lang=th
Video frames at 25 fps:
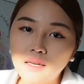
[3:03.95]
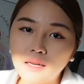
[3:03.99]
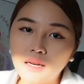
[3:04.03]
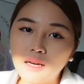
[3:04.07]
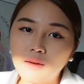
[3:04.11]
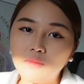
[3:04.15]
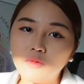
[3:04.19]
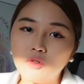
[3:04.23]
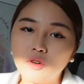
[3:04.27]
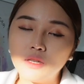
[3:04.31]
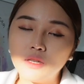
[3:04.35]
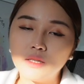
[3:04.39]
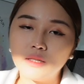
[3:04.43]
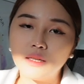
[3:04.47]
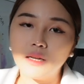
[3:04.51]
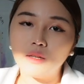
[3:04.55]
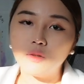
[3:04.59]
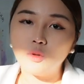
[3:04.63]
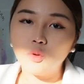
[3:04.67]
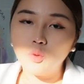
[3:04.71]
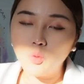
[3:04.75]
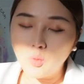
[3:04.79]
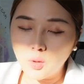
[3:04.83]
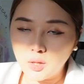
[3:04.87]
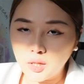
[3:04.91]
กับริษัท
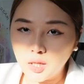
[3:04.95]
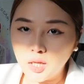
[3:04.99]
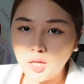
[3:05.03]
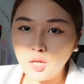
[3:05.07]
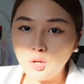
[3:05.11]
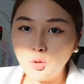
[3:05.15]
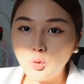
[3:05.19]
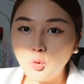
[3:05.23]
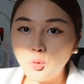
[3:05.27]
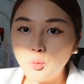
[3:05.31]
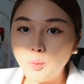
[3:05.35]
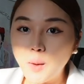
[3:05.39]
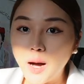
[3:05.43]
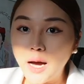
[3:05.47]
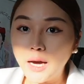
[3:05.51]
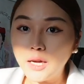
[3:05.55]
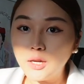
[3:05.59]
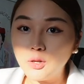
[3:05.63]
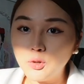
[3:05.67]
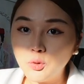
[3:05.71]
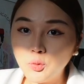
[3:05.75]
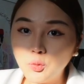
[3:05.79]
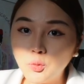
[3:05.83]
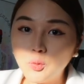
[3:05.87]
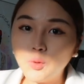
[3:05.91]
ทัวร์ที่ดูไบ
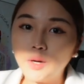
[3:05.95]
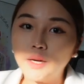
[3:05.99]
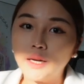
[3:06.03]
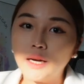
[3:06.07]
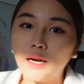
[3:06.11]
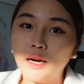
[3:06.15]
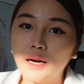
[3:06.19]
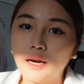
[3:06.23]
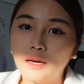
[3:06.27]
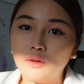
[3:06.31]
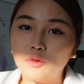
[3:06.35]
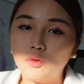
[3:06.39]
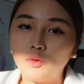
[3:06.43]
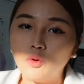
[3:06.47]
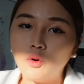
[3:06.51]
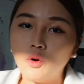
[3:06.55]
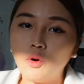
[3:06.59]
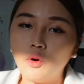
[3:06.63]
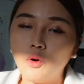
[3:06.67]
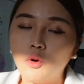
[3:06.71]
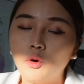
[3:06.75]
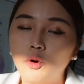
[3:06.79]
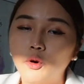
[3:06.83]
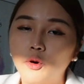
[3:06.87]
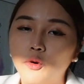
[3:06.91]
ด้วยค่ะทุกค
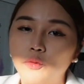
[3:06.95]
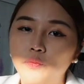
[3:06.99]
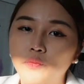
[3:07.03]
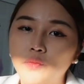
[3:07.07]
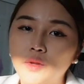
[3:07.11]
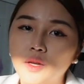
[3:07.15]
น